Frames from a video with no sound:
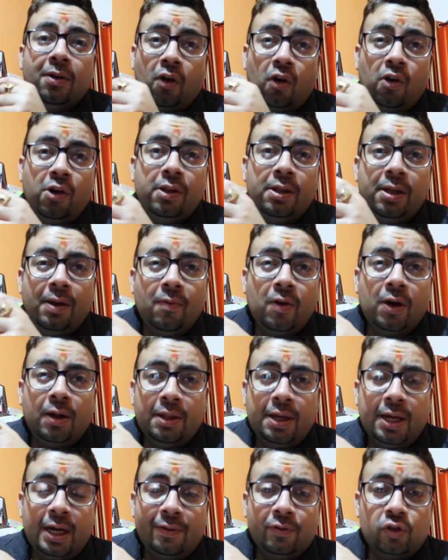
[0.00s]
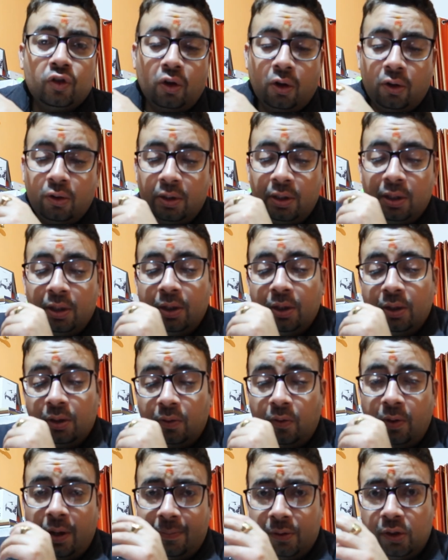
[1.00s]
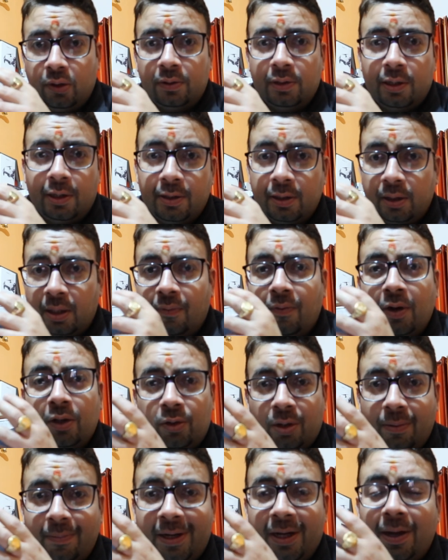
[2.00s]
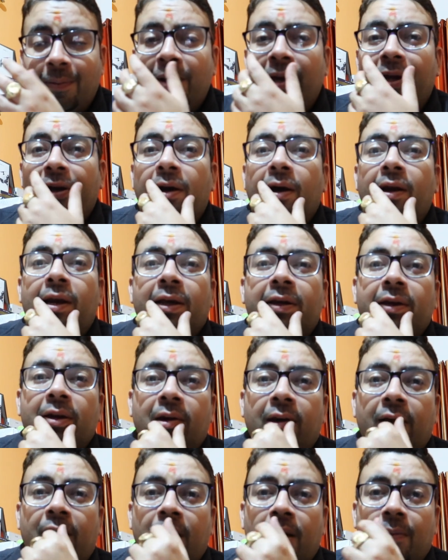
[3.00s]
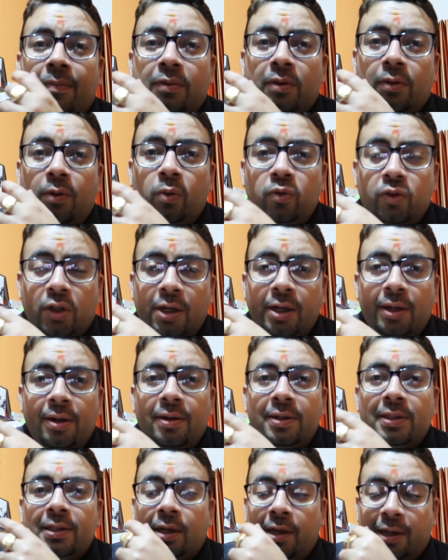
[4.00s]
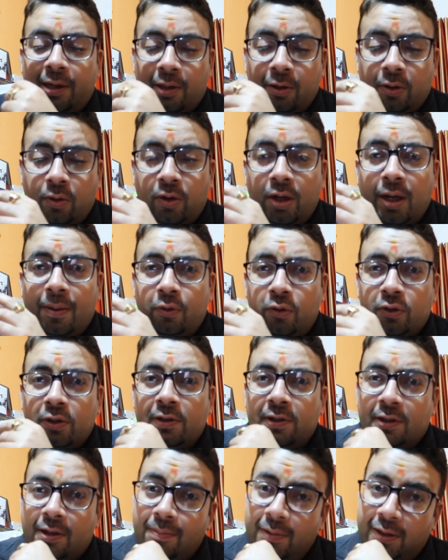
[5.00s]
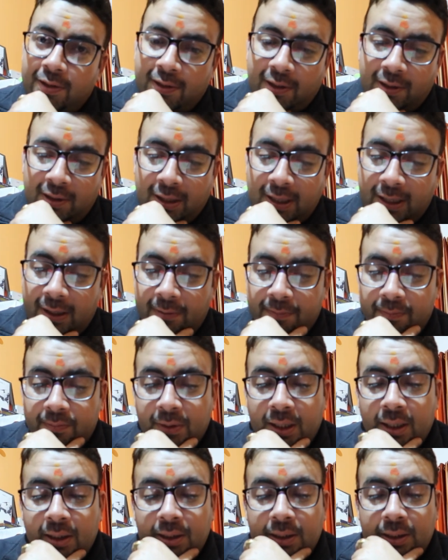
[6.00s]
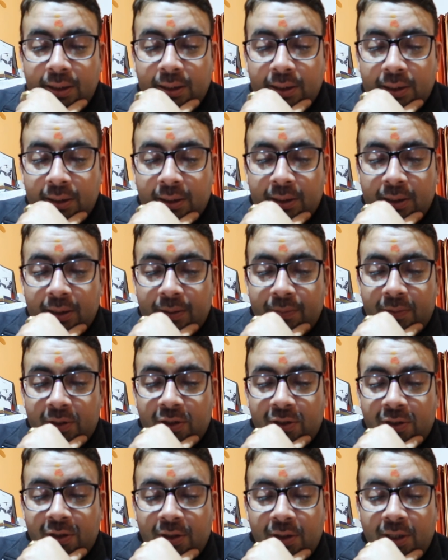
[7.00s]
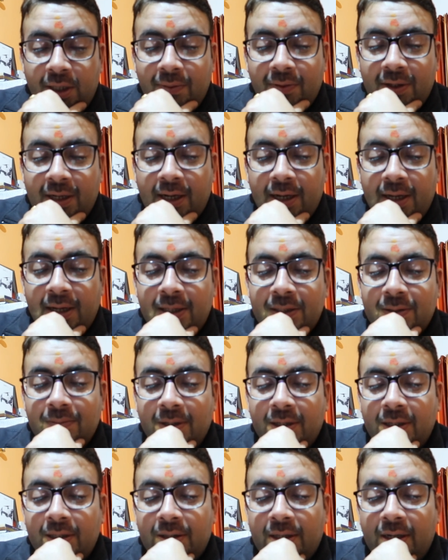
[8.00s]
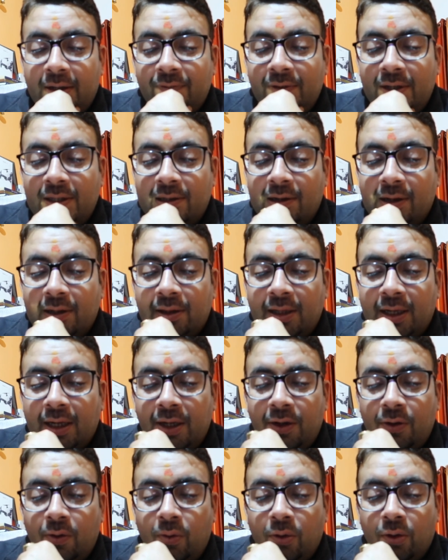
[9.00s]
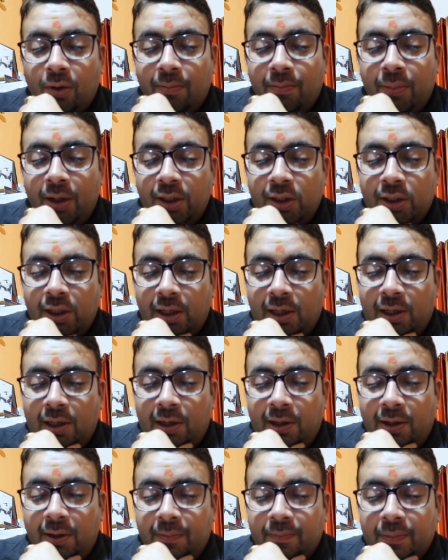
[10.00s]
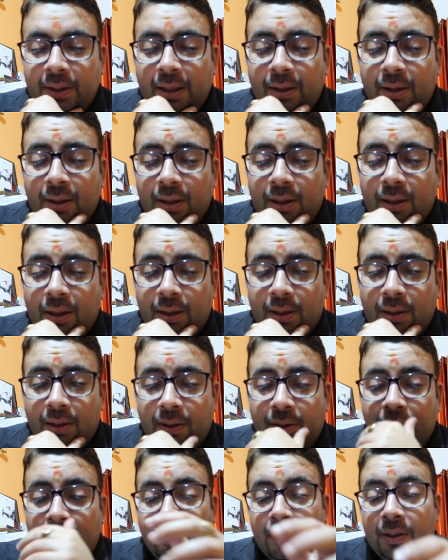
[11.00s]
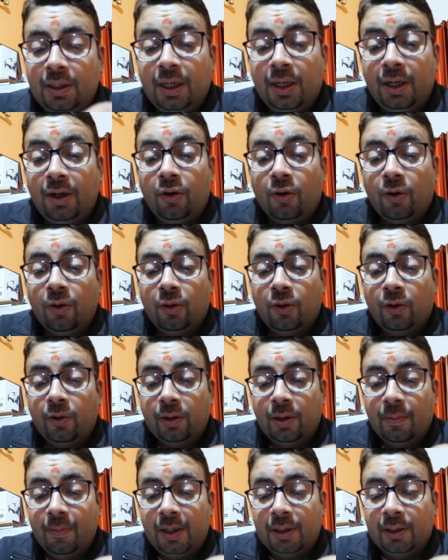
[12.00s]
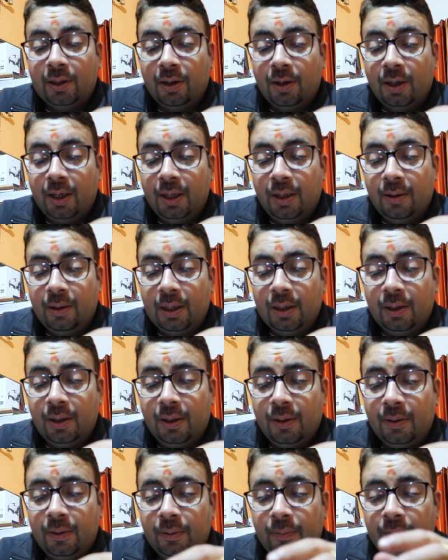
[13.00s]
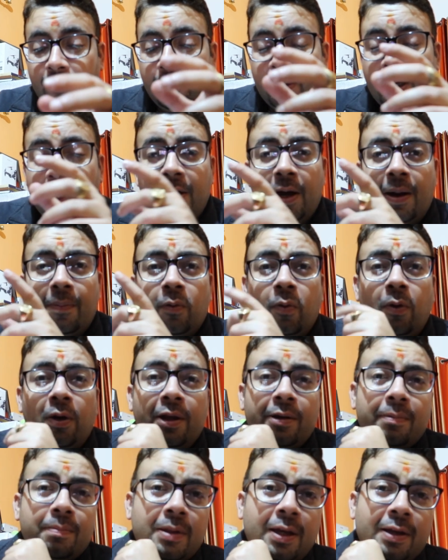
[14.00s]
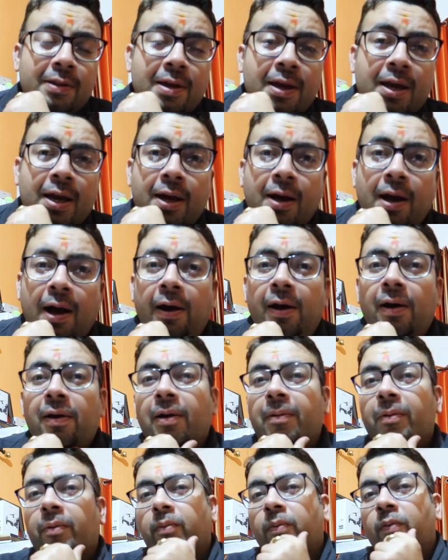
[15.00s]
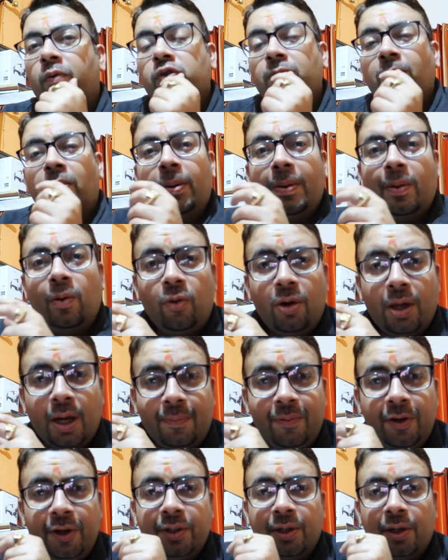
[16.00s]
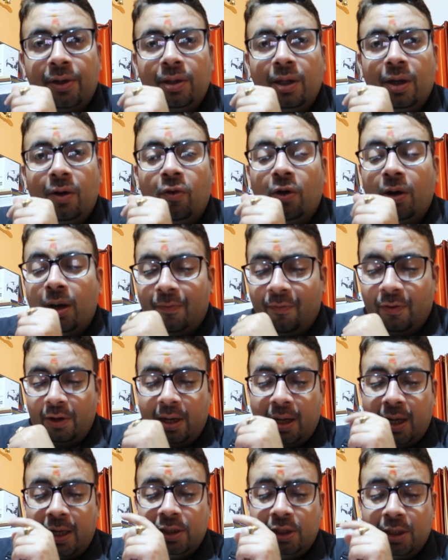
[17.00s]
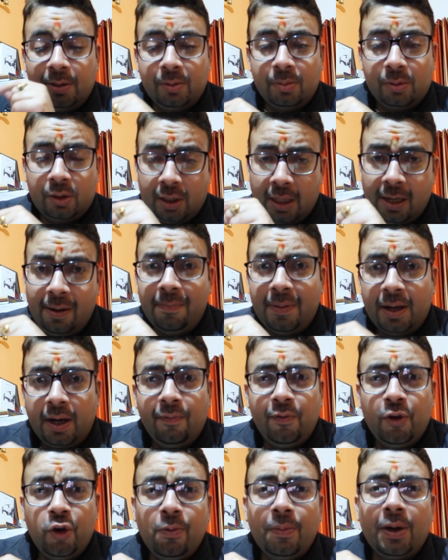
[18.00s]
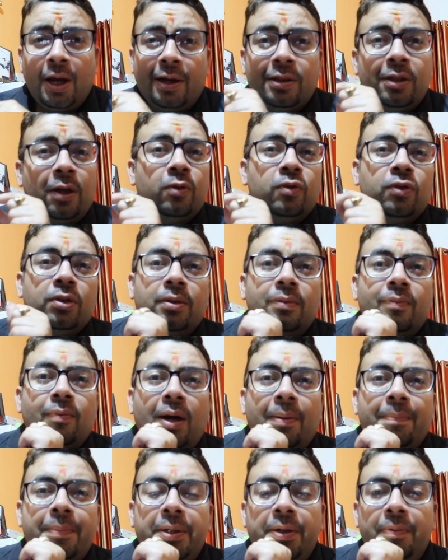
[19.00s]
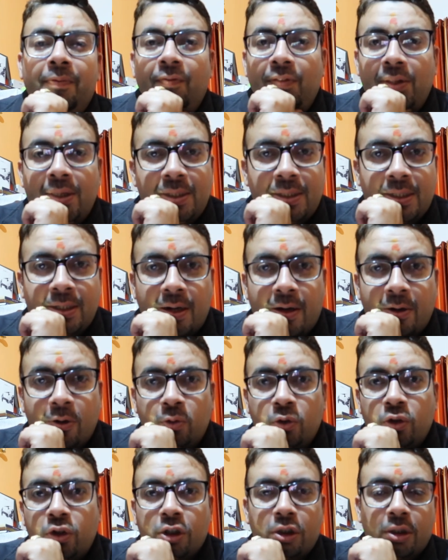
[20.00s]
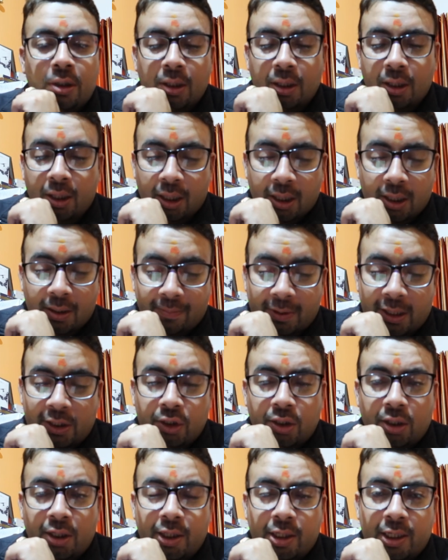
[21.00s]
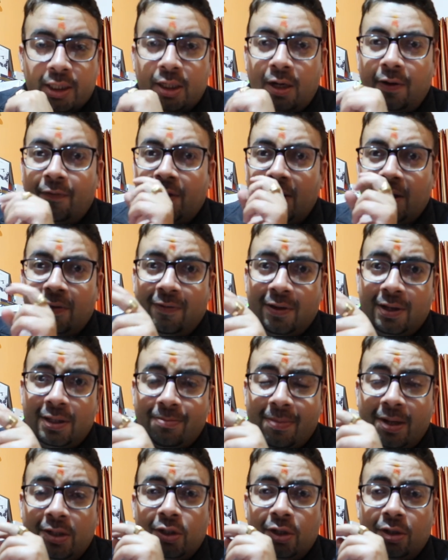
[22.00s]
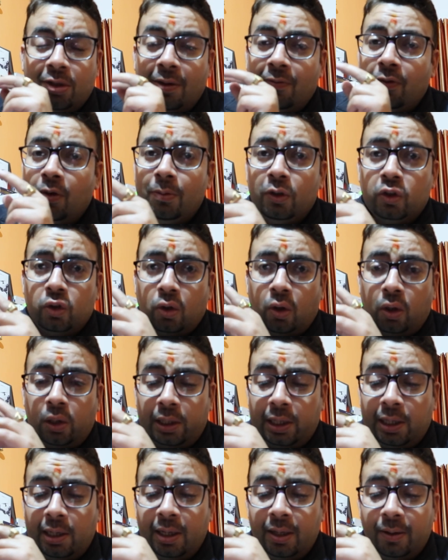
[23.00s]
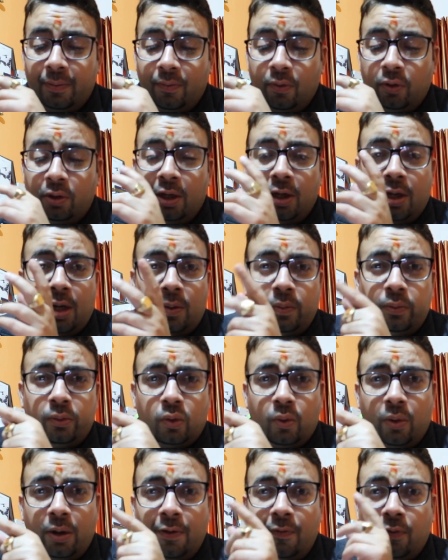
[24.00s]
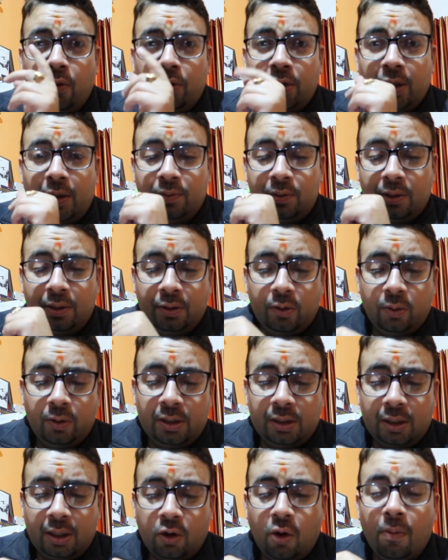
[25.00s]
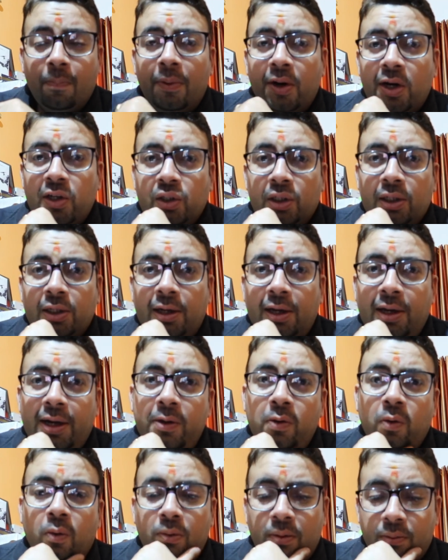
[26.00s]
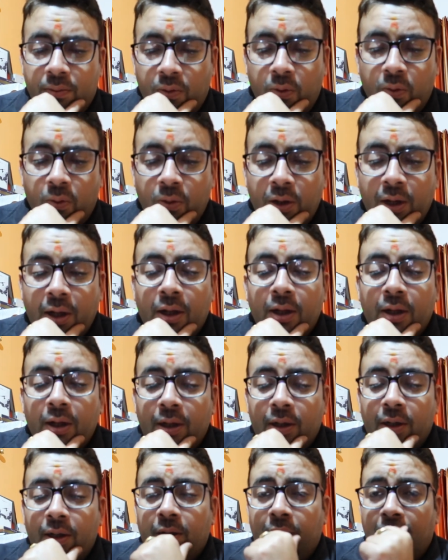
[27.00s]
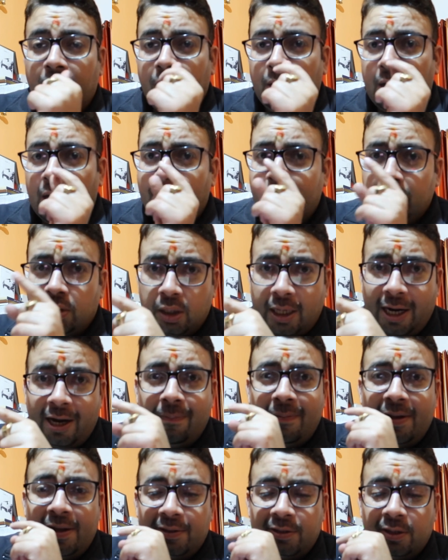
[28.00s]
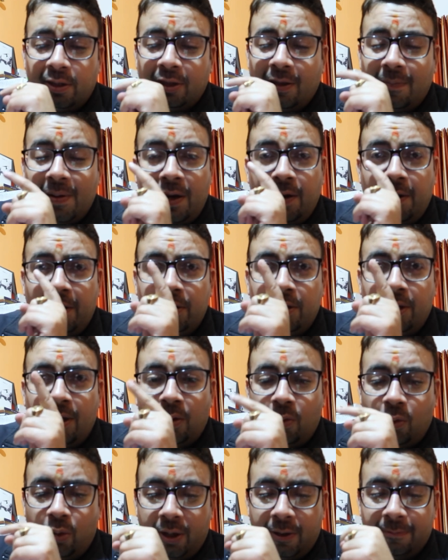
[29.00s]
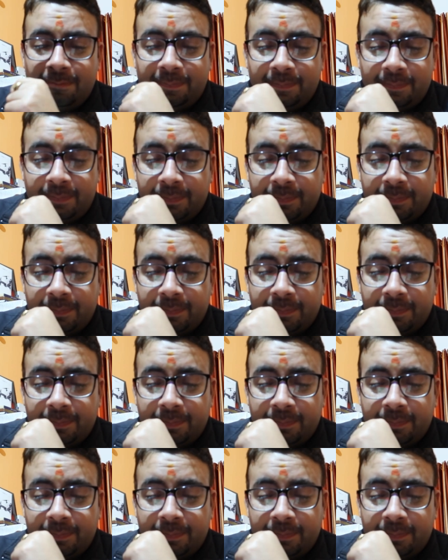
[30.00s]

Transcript: ऑलरेडी दे हैव स्टॉक तो अमेजोन से ले सकते हैं वहाँ थोड़ा महंगा मिलेगा लेकिन अगर आप दूसरे डीलर से लेंगे तो थोड़ा आपको सस्ता मिल सकता है मिस्टर संदीप कह रहे हैं इसमें कितना फीस लगता है ड्रोन कंपटीशन के लिए आ, ये ड्रोनाथॉन की बात कर रहे हैं आ, मैंने आपको लिंक दे दिया है अगर उसमें उन्होंने अपडेट कर दिया होगा फिलहाल जिस दिन मैंने वीडियो बनाया था उस दिन वहाँ पर फीस का कुछ मेंशन नहीं था सिर्फ एक फीस मेंशन थी वो भी स्टॉल के लिए वो थी अराउंड ट्वेंटी फोर थाउजेंड तो इस कंपटीशन के लिए आई डोंट नो आप साइट पे जा सकते हैं मैंने लिंक दिया हुआ है